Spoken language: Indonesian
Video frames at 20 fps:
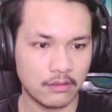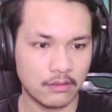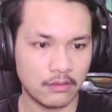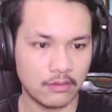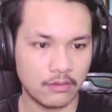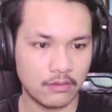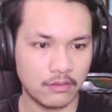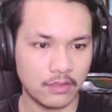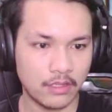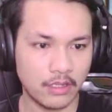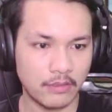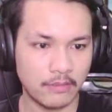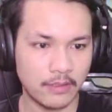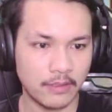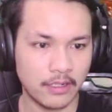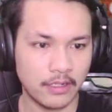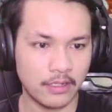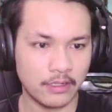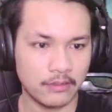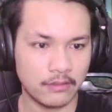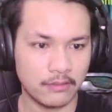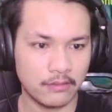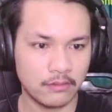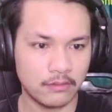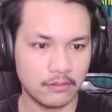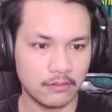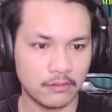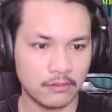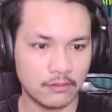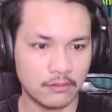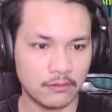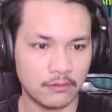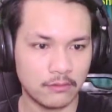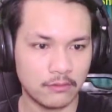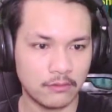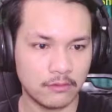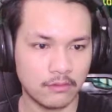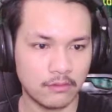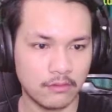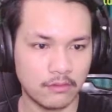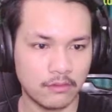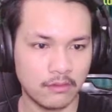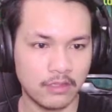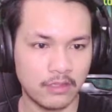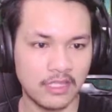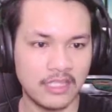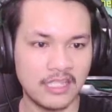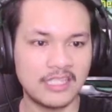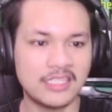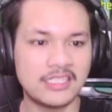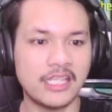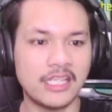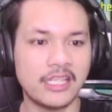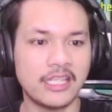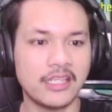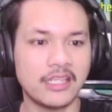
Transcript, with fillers: Oke, okay, mana ini? Easy.